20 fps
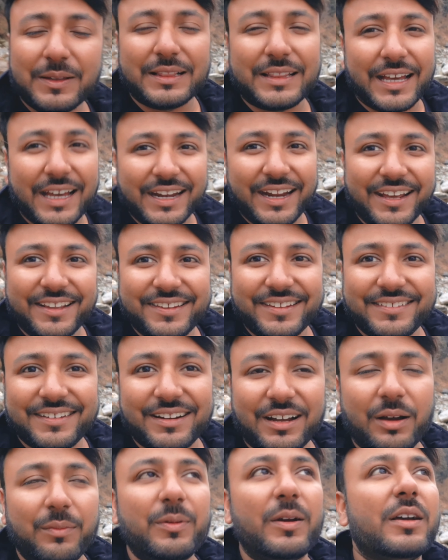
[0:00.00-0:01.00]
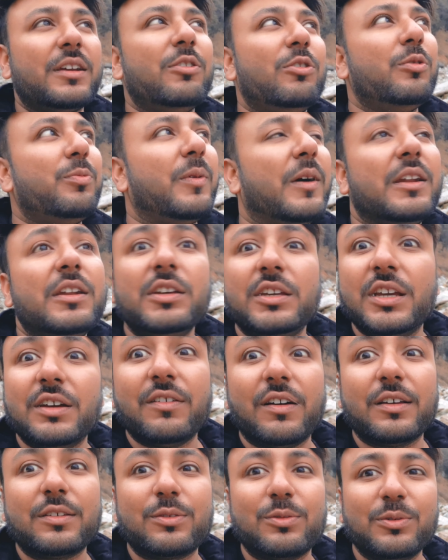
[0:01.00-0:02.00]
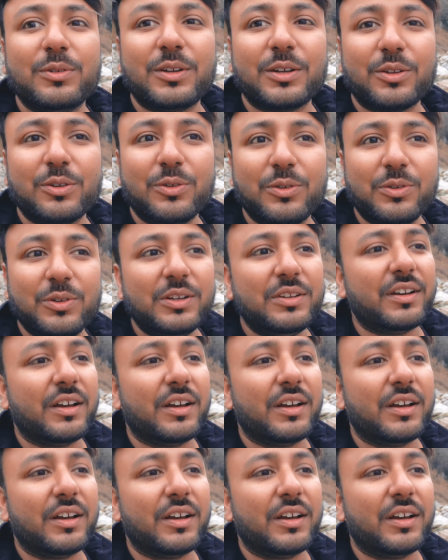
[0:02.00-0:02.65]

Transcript: मिलता है ना ऐसी जगह पे आके और पानी की आवाज़ सुन के तो और ही